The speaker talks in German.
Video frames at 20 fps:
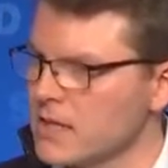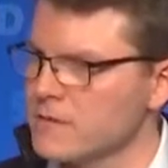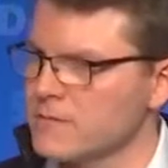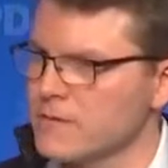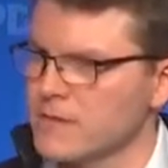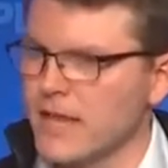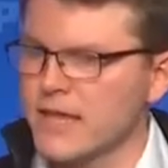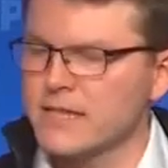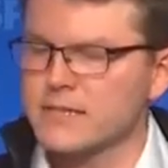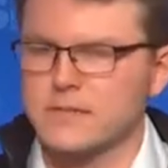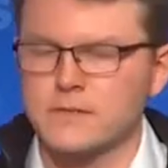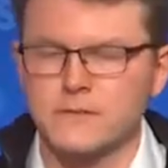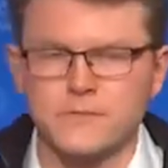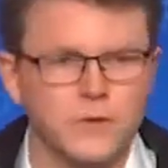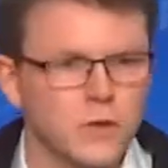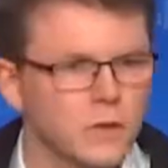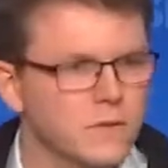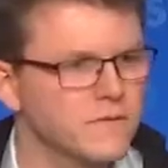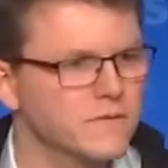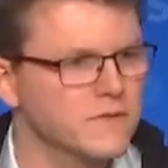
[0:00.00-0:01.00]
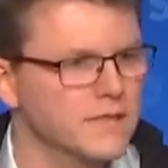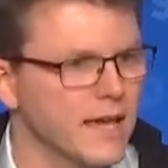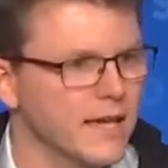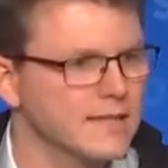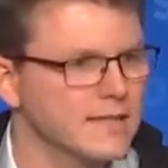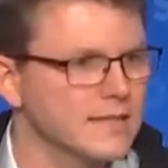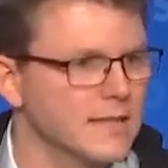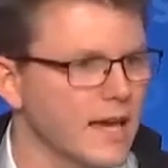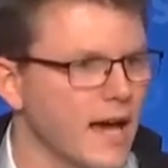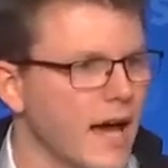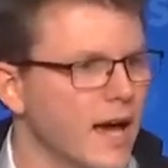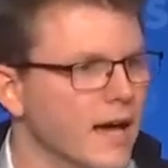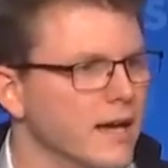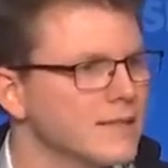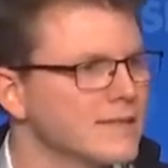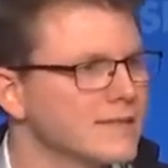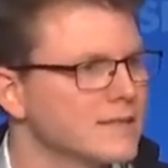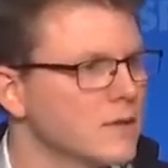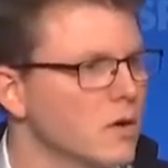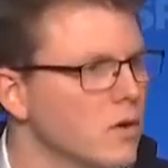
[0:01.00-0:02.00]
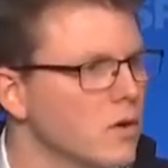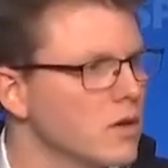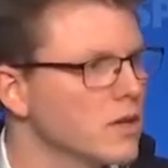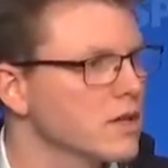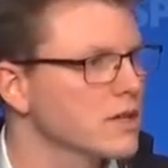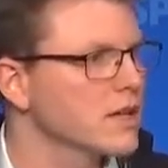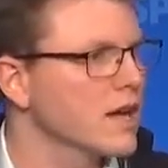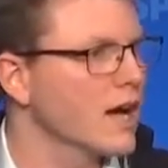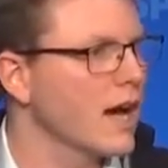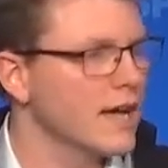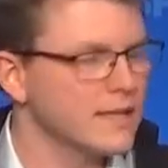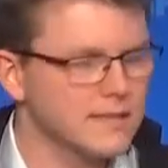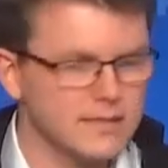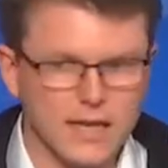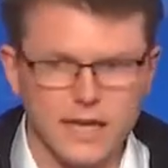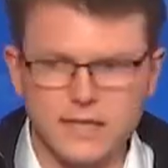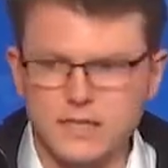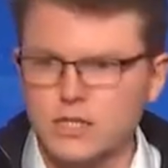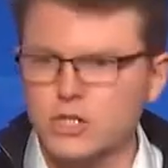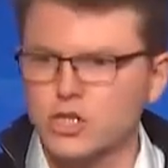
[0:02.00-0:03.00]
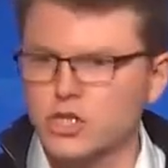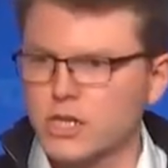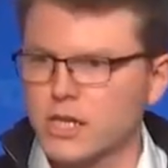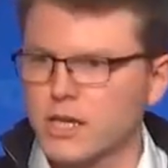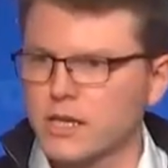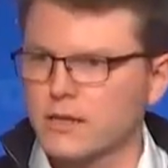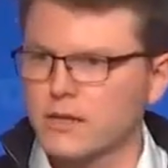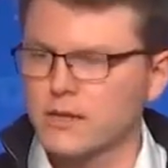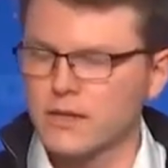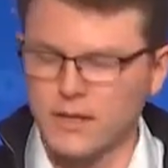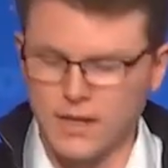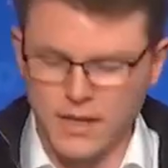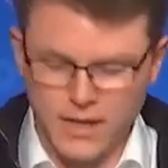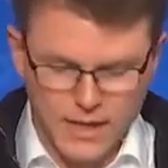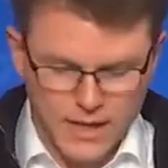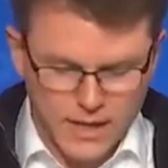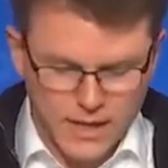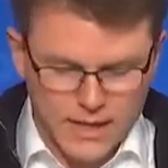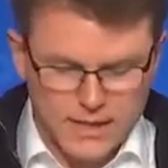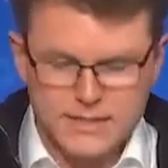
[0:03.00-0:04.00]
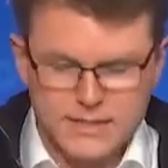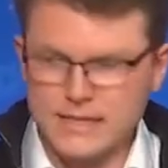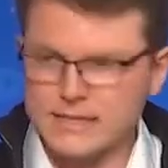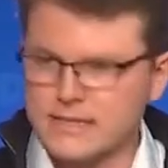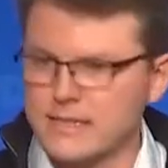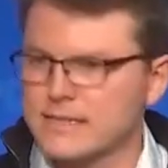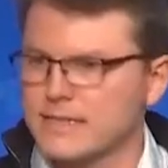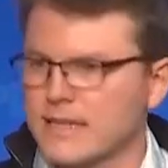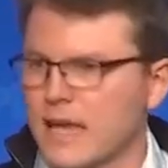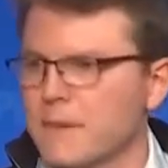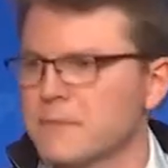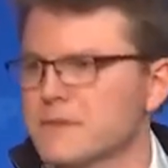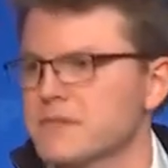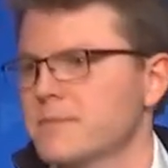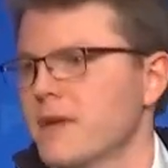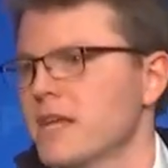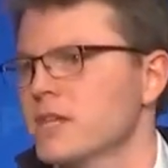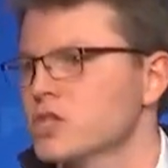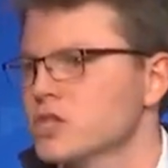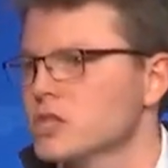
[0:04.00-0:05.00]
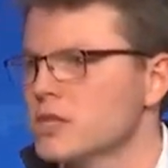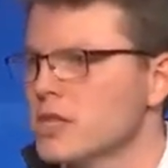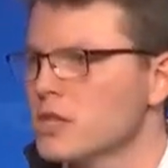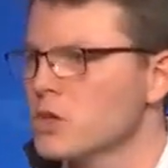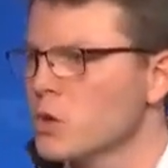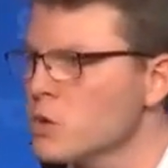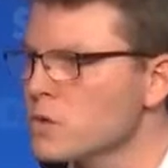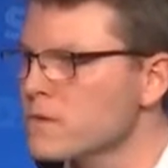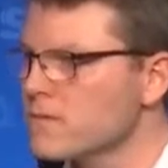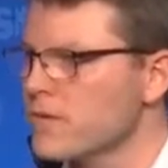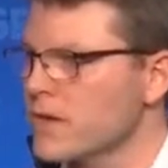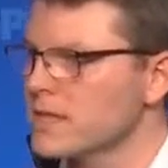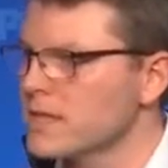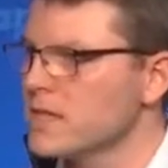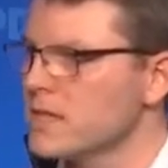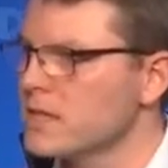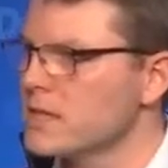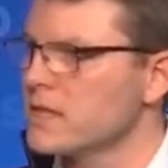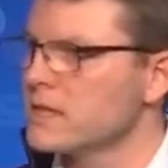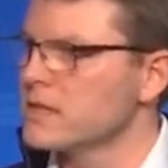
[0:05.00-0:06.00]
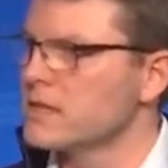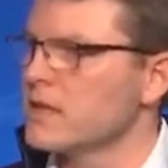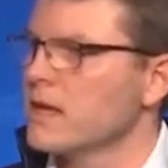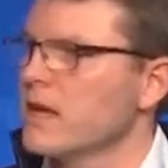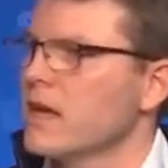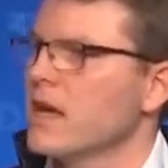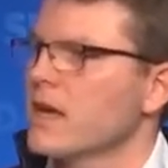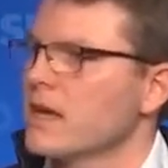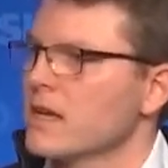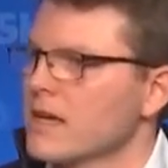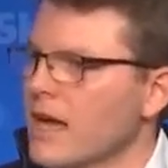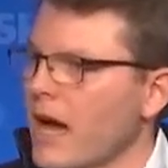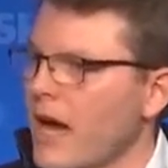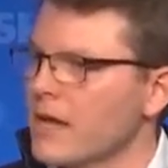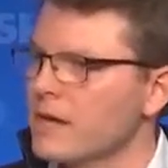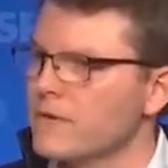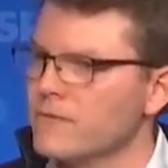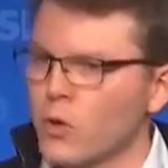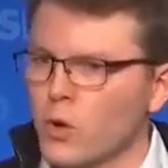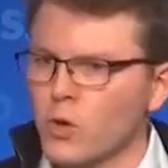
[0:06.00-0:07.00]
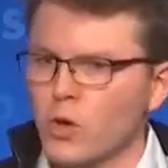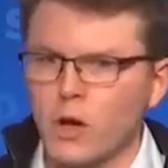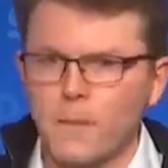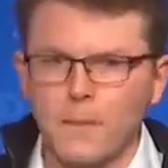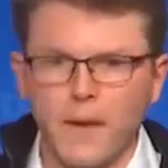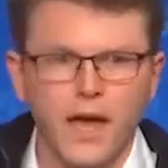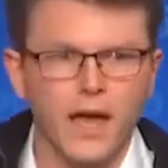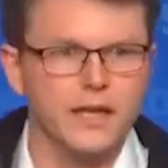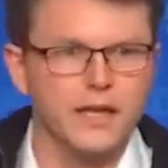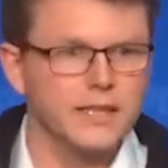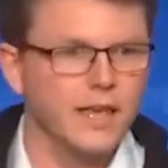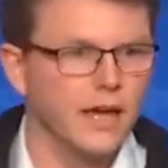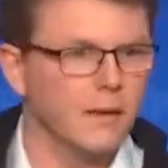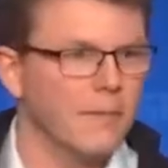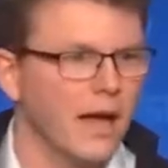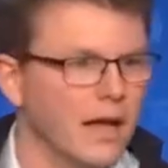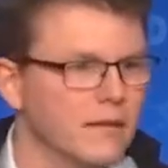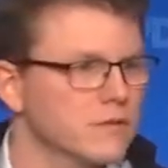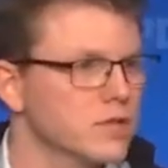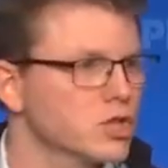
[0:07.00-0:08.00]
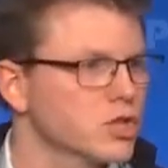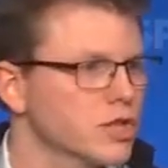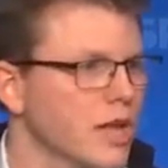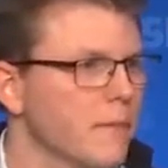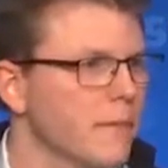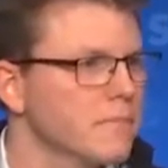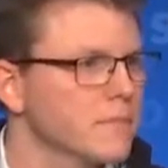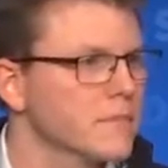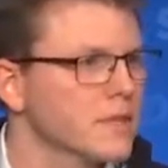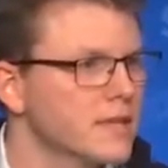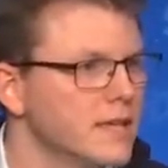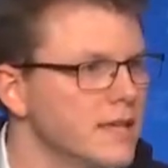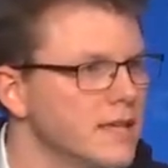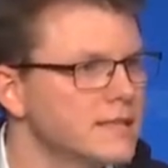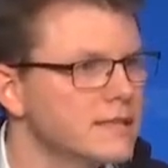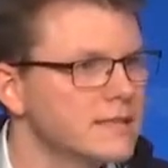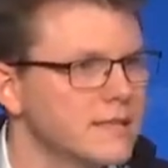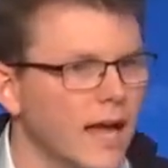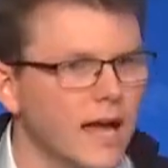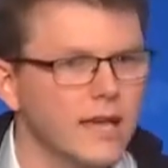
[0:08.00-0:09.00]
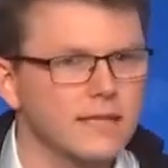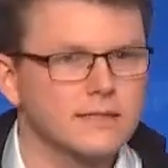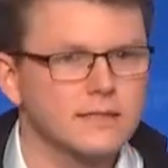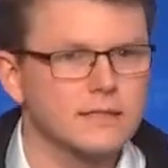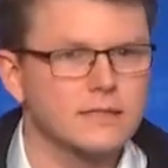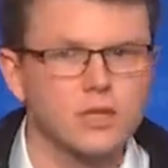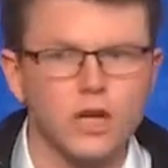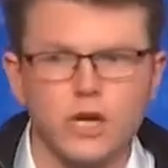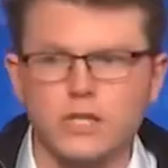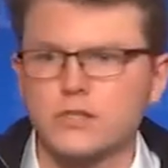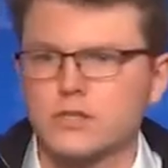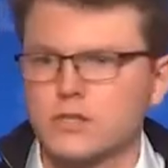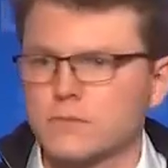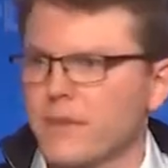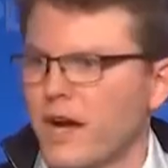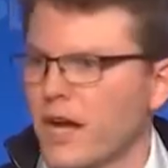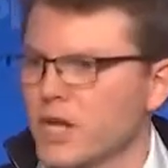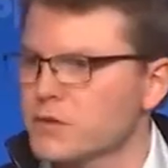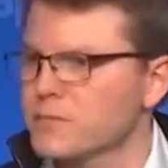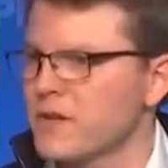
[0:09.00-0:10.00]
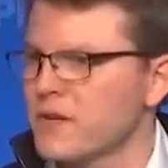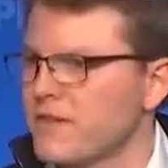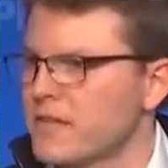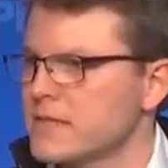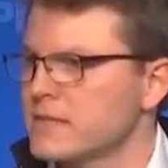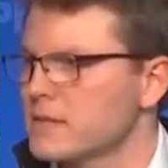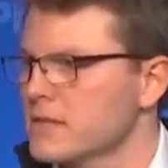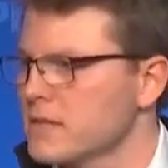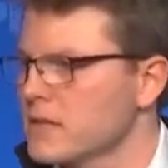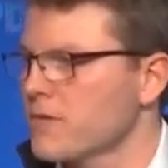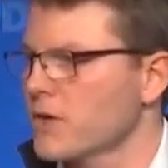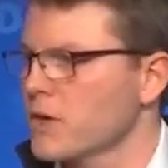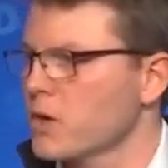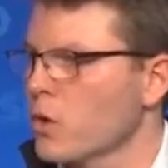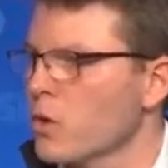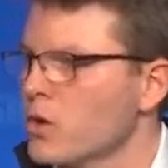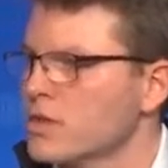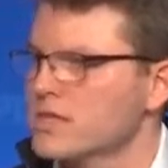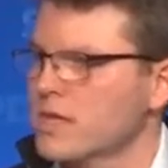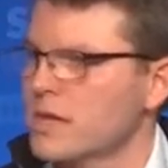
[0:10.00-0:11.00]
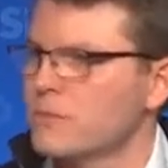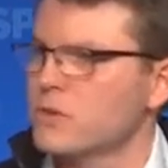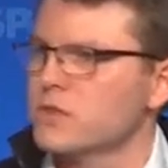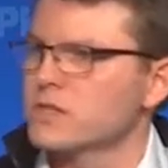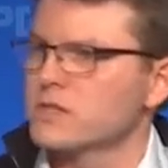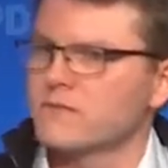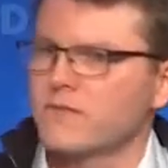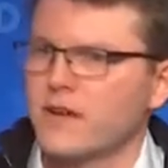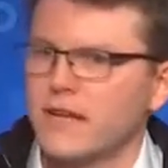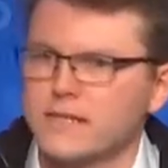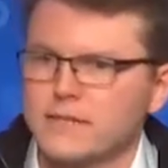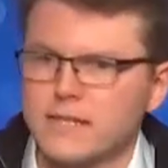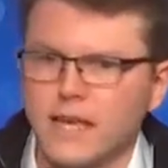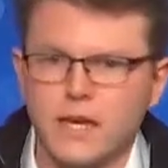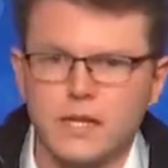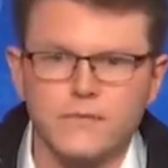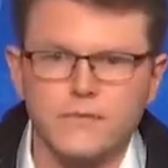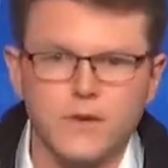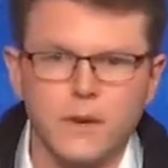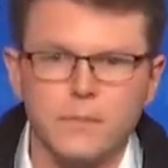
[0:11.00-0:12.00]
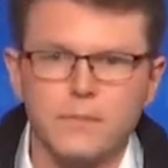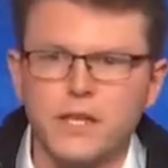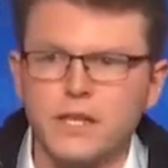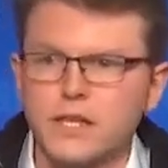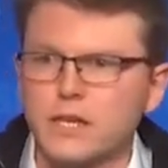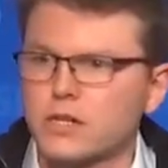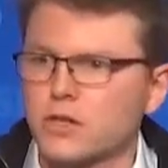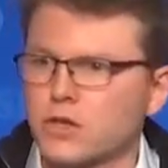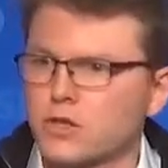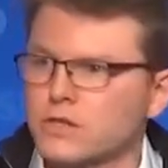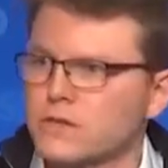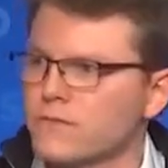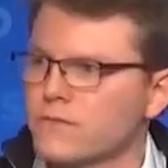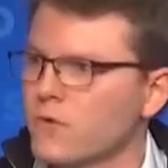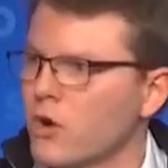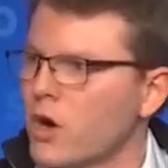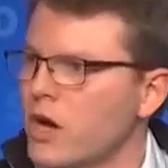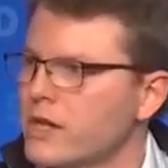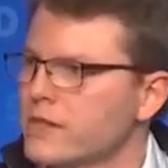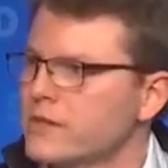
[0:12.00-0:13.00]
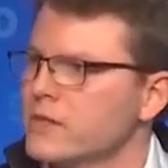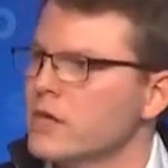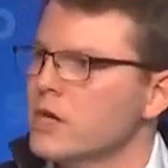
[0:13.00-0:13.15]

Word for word: letzten fünf, sechs Jahren so krass angestiegen, dass sich selbst Menschen, die gut verdienen, keine Wohnung mehr in ihrem angestammten Kiez leisten können, zum Beispiel wenn sie sich vergrößern müssen, weil sie eine Familie gründen wollen.